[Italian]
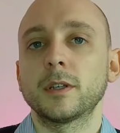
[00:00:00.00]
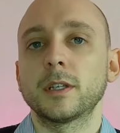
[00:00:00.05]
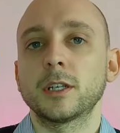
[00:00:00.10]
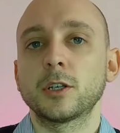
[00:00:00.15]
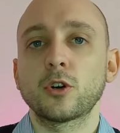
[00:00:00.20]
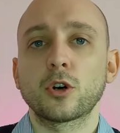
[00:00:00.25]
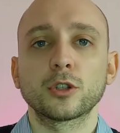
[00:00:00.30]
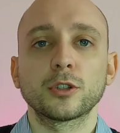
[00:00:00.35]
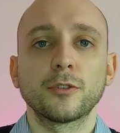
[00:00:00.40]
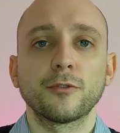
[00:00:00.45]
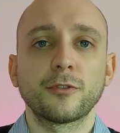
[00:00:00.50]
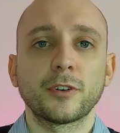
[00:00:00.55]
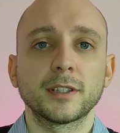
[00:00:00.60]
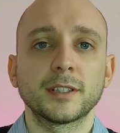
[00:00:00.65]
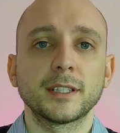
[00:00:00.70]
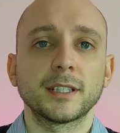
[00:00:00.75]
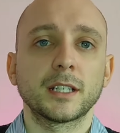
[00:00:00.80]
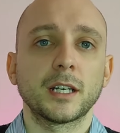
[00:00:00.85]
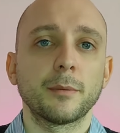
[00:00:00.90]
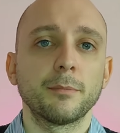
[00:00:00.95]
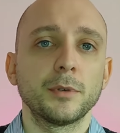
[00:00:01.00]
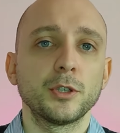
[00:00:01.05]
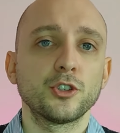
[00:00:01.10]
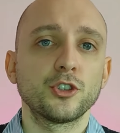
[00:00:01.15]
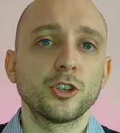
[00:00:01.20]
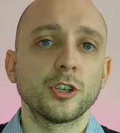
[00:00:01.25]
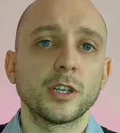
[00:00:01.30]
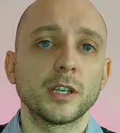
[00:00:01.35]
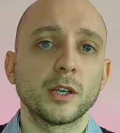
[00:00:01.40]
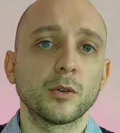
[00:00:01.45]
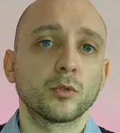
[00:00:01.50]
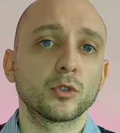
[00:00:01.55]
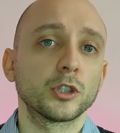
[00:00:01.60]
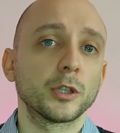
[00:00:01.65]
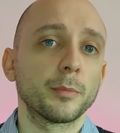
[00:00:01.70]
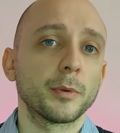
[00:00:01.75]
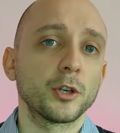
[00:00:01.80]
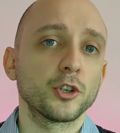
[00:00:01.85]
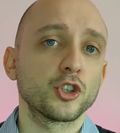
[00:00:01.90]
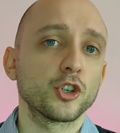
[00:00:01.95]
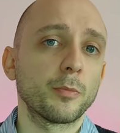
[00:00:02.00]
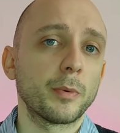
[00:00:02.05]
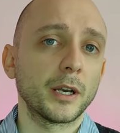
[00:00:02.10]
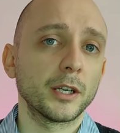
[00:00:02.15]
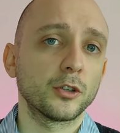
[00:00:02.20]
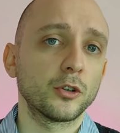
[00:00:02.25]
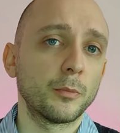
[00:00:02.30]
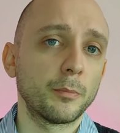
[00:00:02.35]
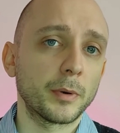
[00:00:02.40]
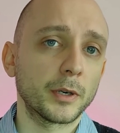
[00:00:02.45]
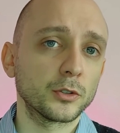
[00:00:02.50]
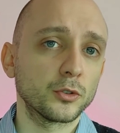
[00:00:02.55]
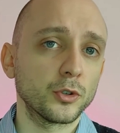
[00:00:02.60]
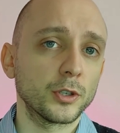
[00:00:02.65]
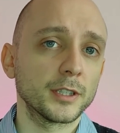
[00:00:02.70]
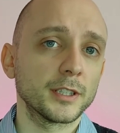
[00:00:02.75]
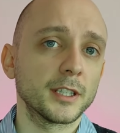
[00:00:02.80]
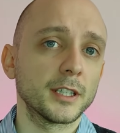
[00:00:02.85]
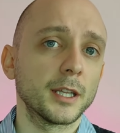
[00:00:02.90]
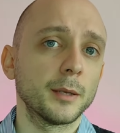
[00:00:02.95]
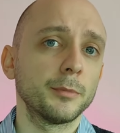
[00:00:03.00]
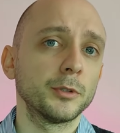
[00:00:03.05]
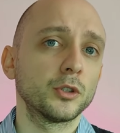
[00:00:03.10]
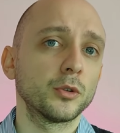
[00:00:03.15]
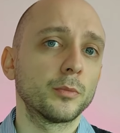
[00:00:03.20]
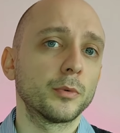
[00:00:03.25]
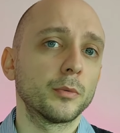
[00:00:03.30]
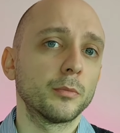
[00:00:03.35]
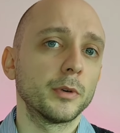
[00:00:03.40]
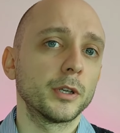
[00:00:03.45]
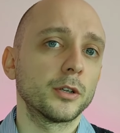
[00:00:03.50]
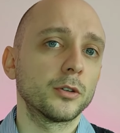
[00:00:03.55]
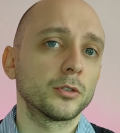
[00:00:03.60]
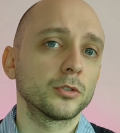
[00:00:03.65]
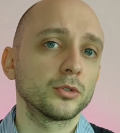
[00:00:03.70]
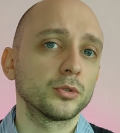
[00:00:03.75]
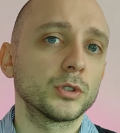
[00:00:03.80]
Ricordo infatti che la BCE è uno dei principali compratori di debito pubblico,